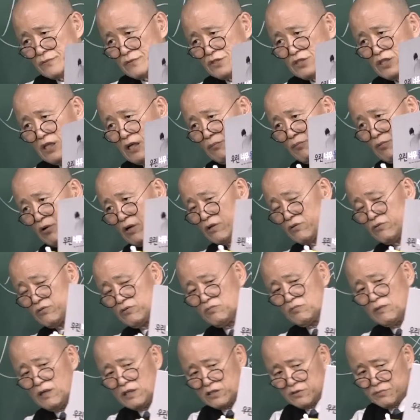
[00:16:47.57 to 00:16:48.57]

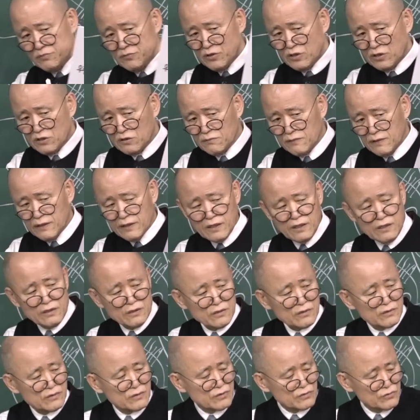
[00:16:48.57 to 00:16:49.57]
지난번에도
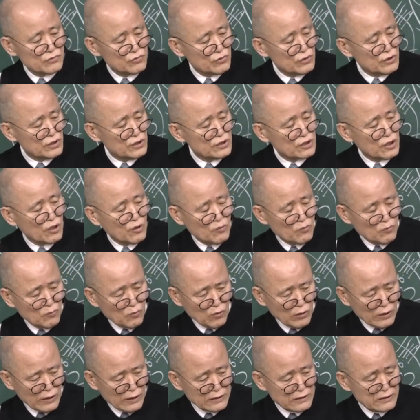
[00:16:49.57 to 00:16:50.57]
말씀드렸지만 우린 너무
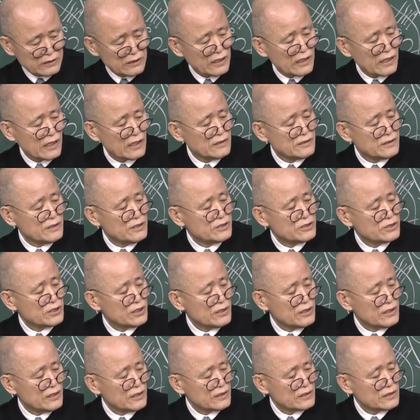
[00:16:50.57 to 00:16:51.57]
몰랐다라는 이
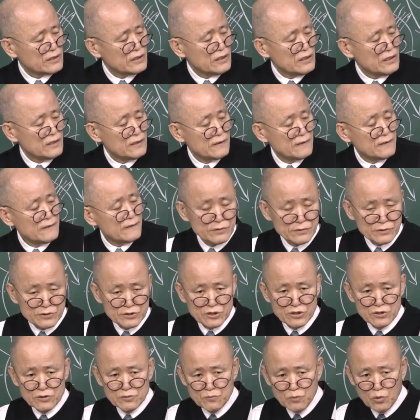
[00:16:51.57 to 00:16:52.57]
책이
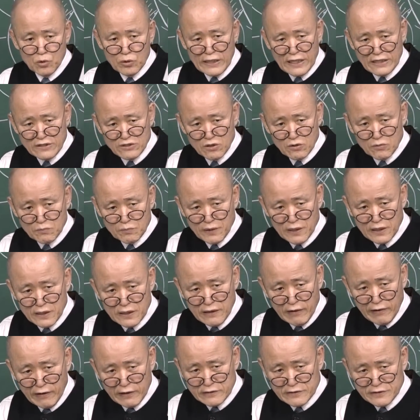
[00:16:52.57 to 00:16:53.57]
증보 개정판이
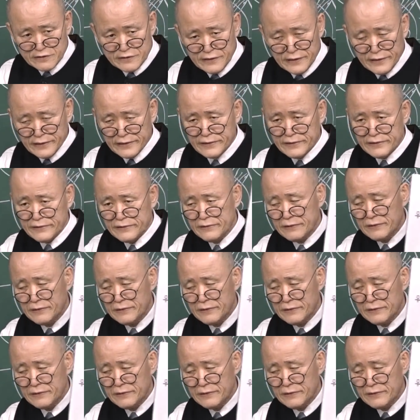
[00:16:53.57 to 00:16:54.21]
나왔는데